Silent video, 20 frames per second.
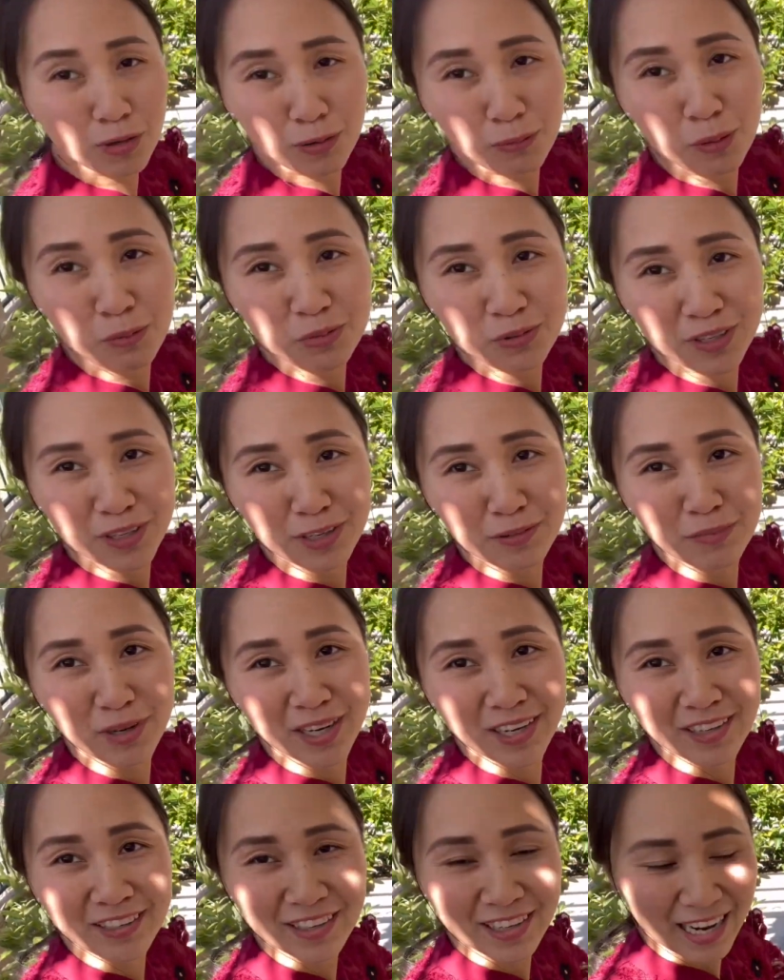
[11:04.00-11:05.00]
là một chuyện mà
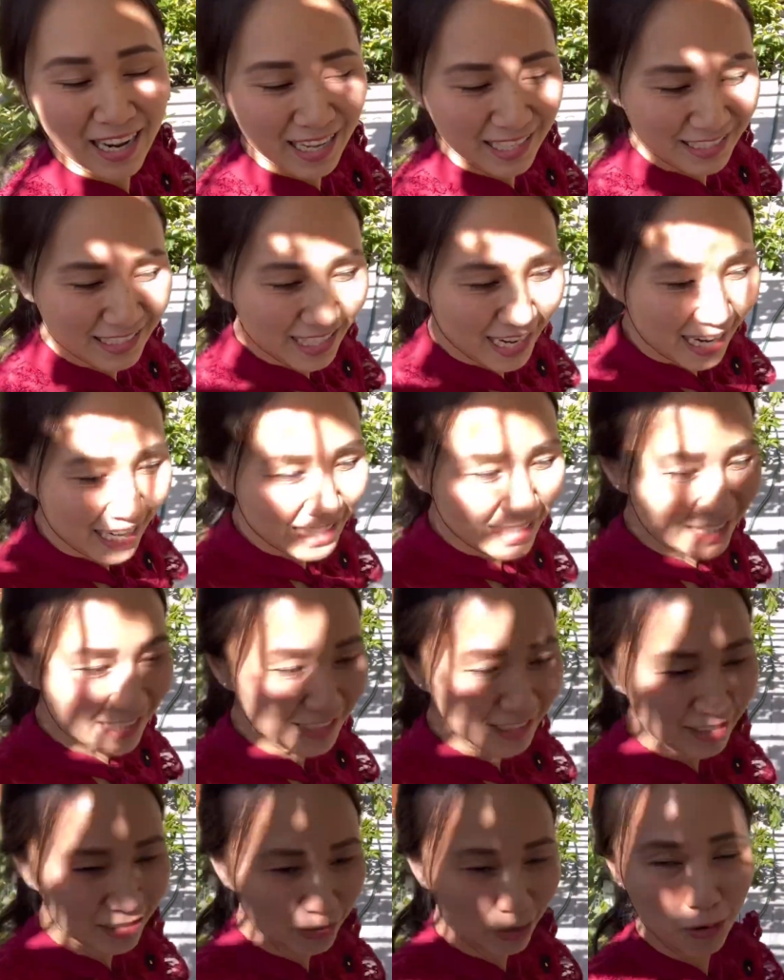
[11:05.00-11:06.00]
nó ra trái
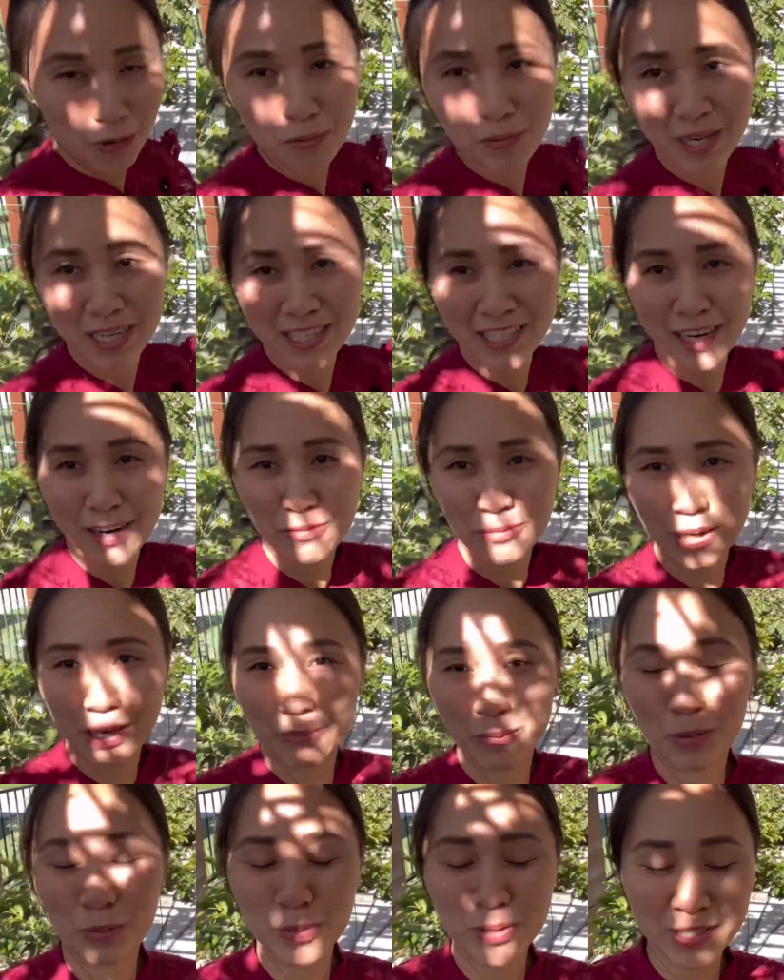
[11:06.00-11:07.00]
tươi tốt hay không là
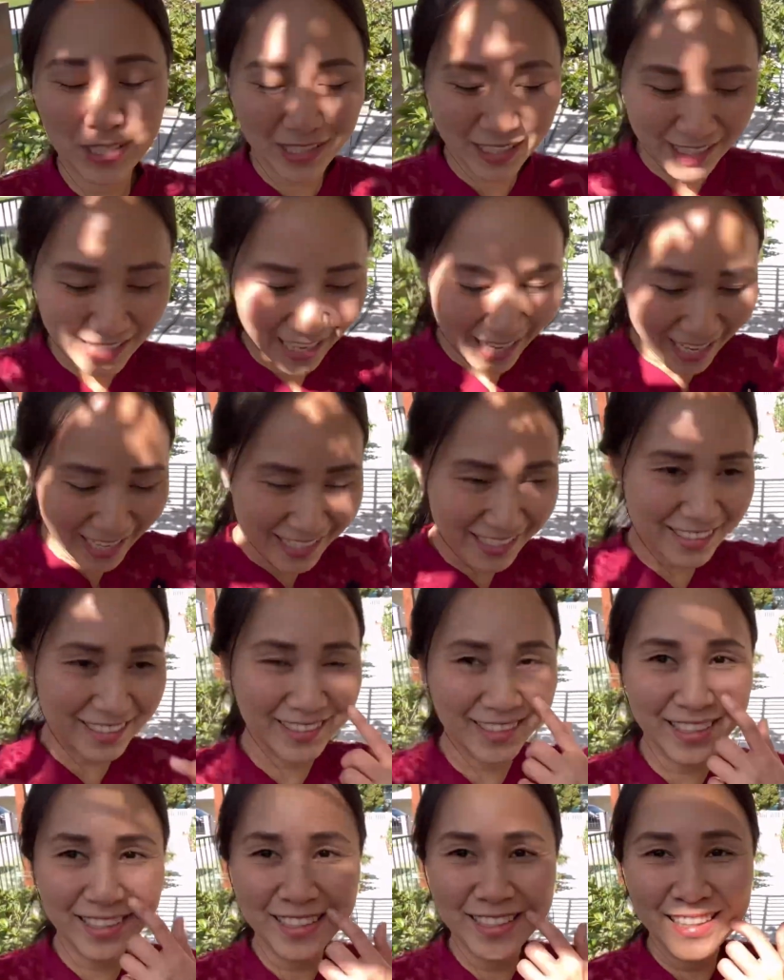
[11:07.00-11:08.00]
một cái chuyện khác
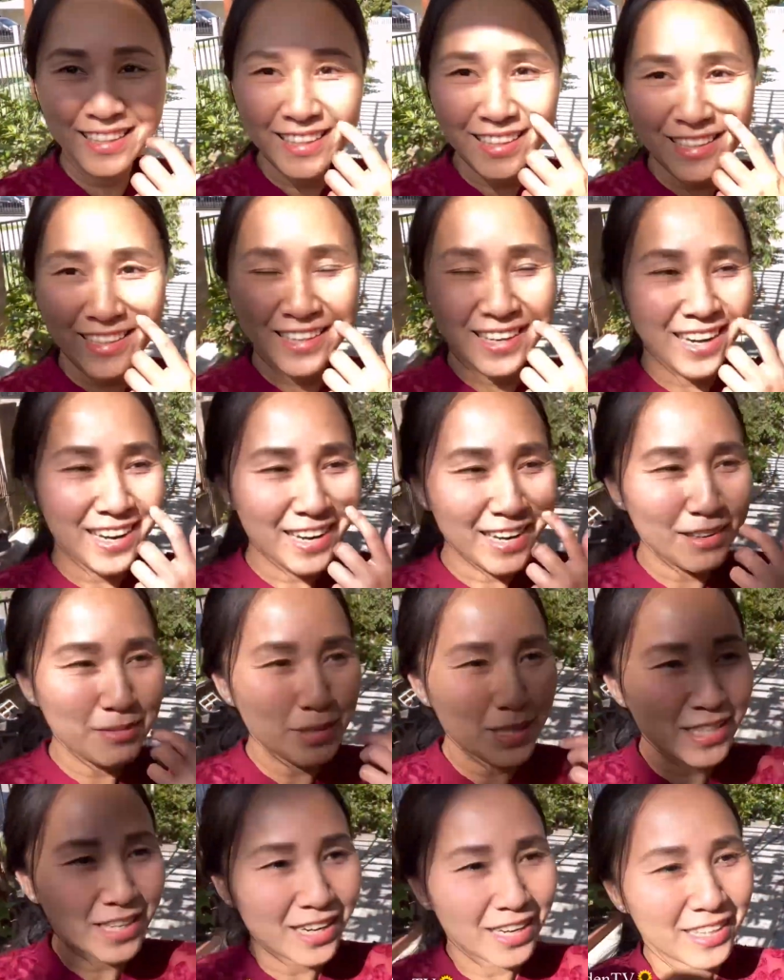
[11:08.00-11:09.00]
nữa. Đó,
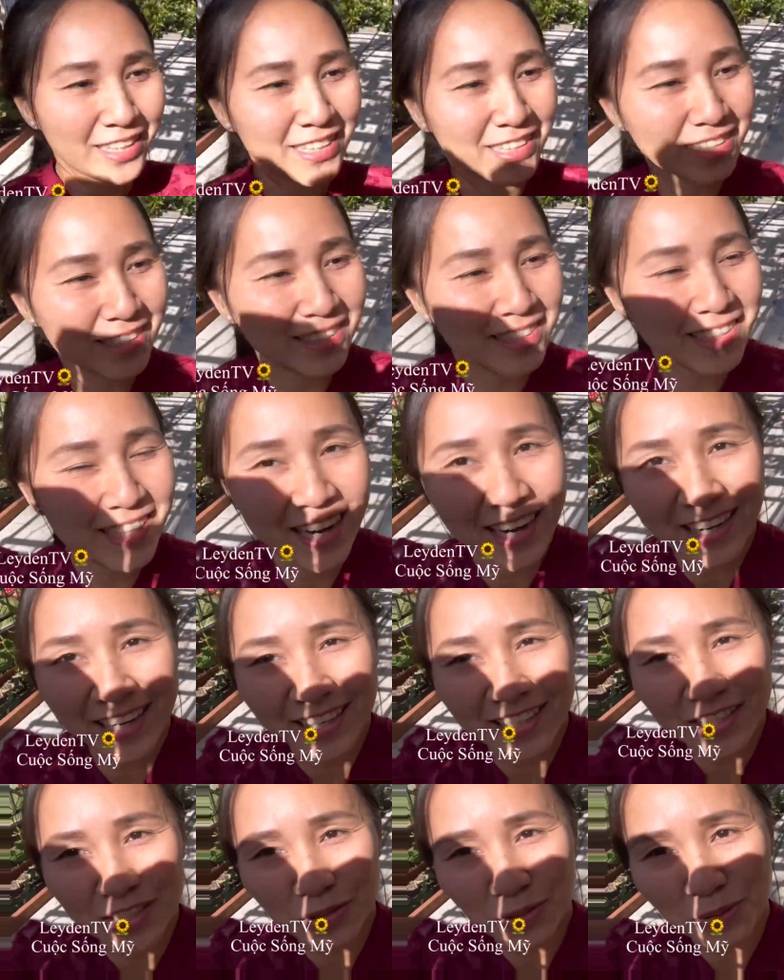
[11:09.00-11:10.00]
bây giờ thì cứ
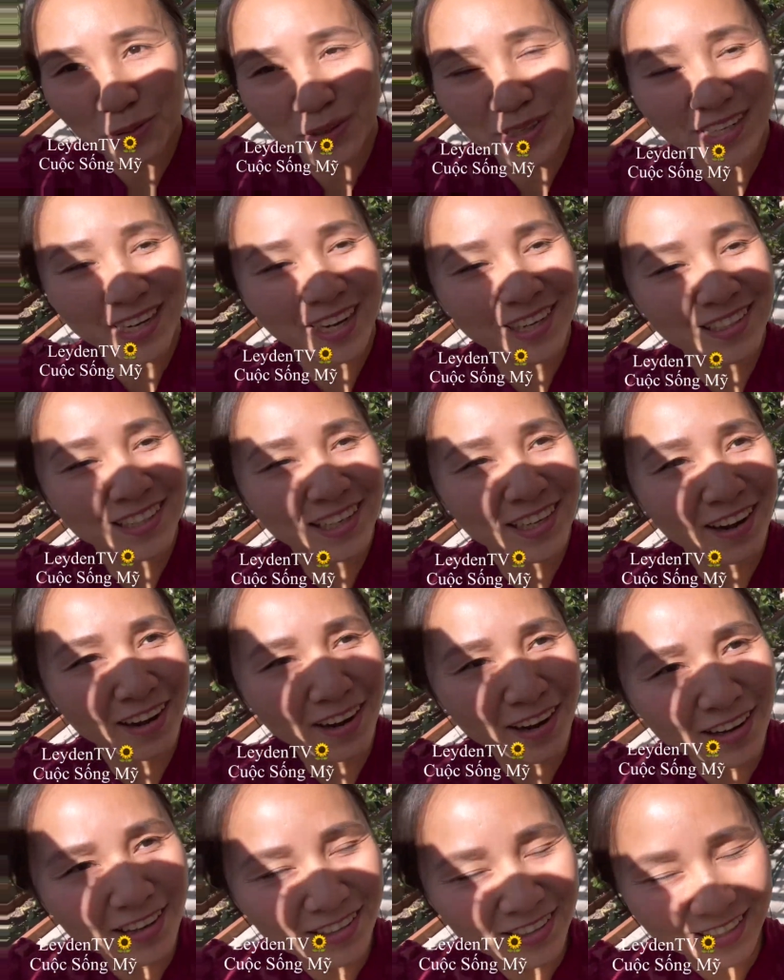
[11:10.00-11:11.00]
hên xui đợi tới
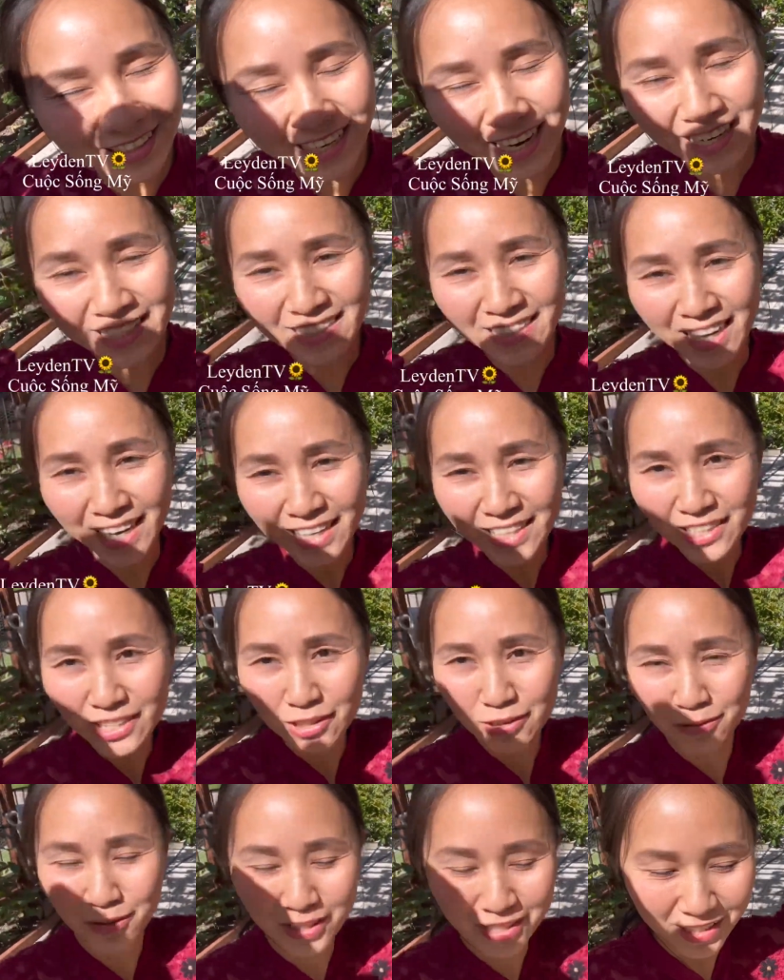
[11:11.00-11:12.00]
đó ra trái
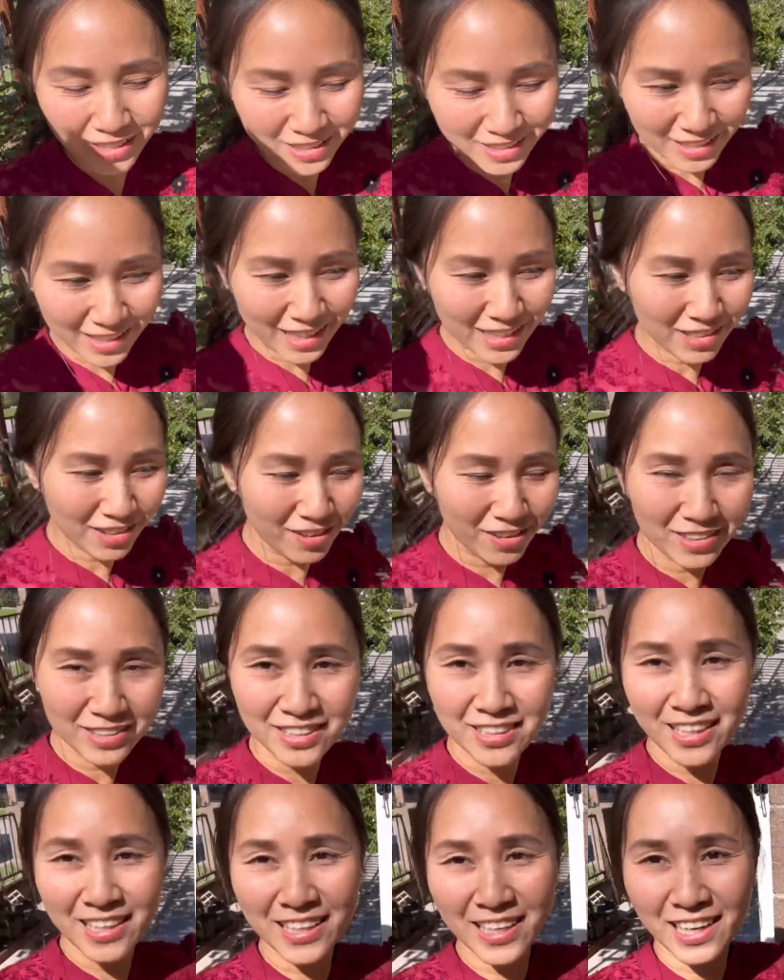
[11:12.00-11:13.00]
nhiều hay ít thì để coi
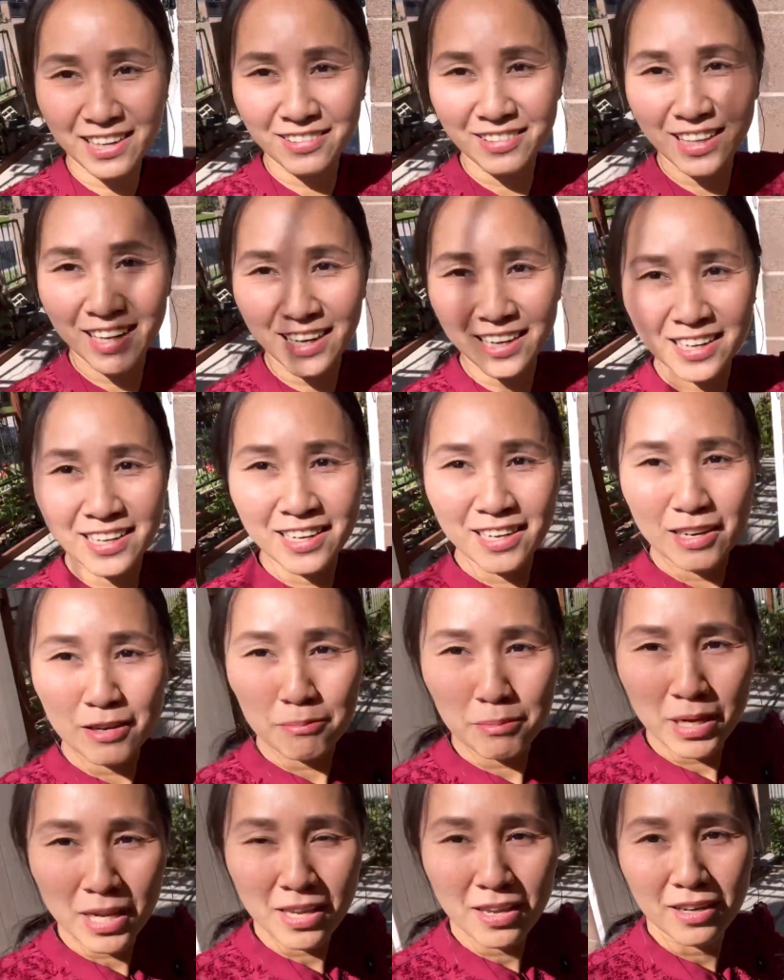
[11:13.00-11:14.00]
như thế nào nha.
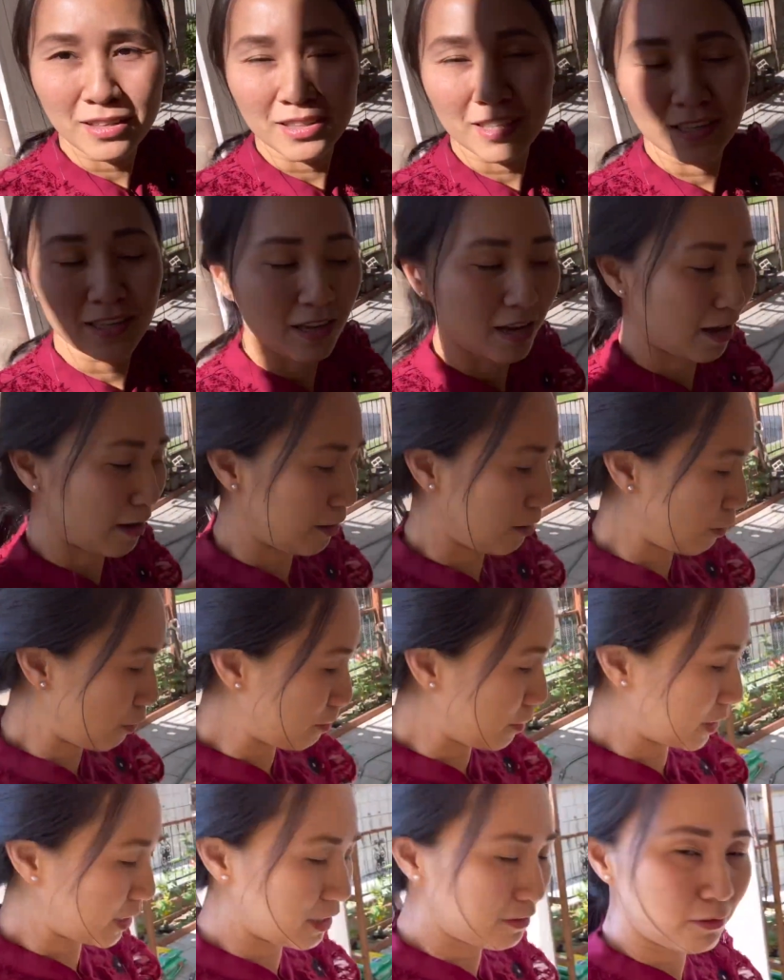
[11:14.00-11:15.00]
Bây giờ thì thôi
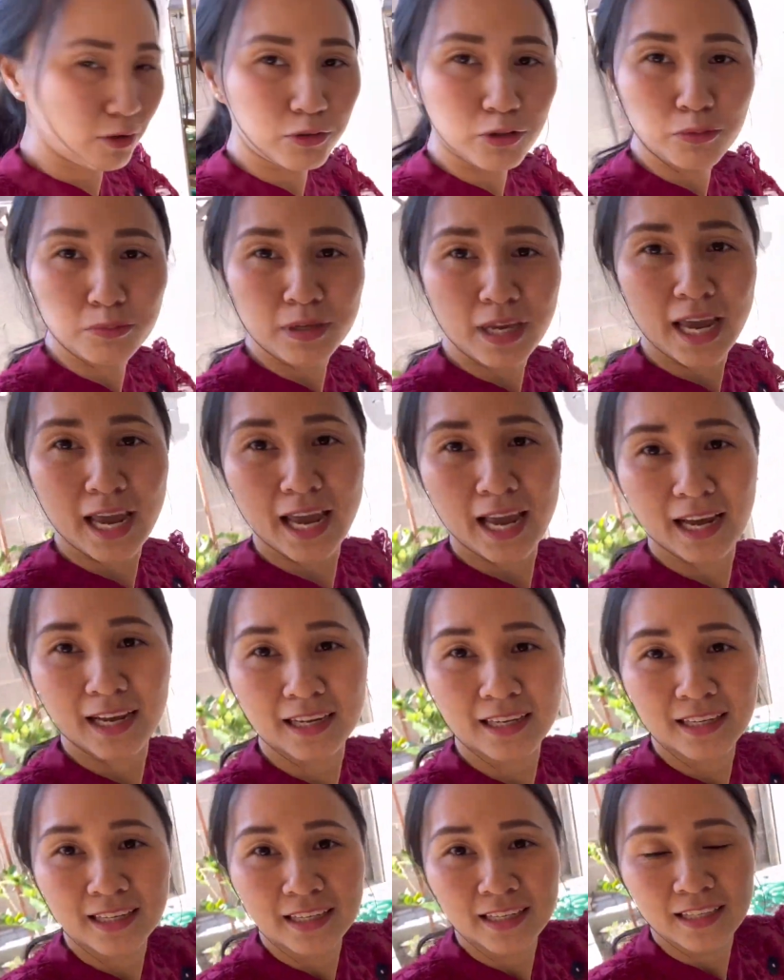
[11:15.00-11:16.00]
mình đi vô trong nhà,
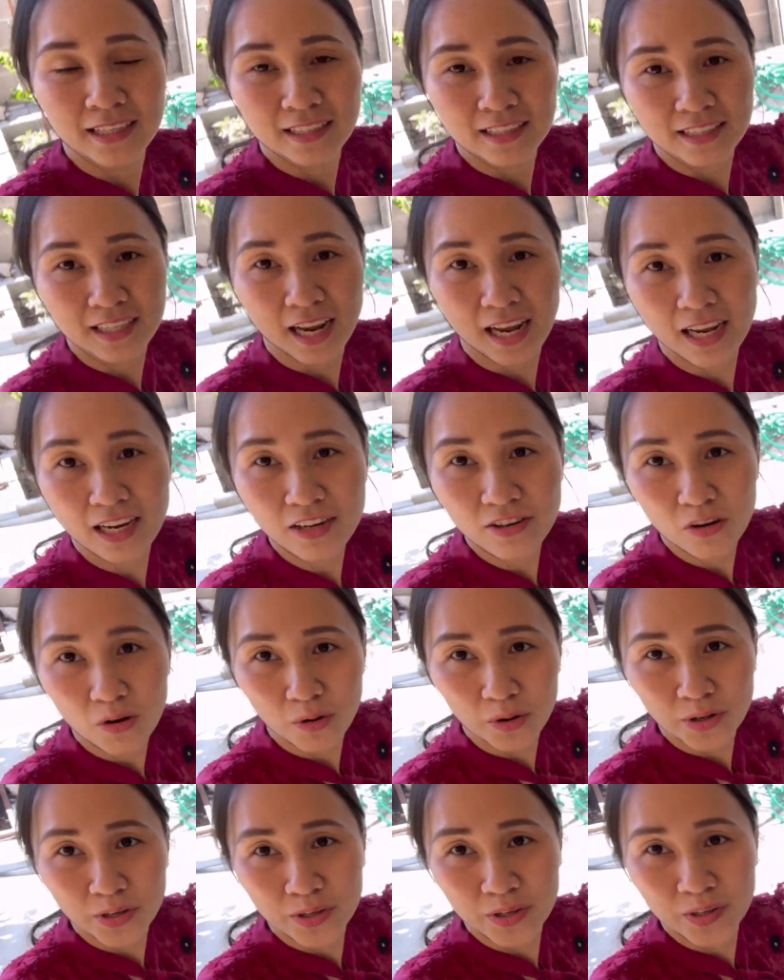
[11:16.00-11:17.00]
trễ rồi.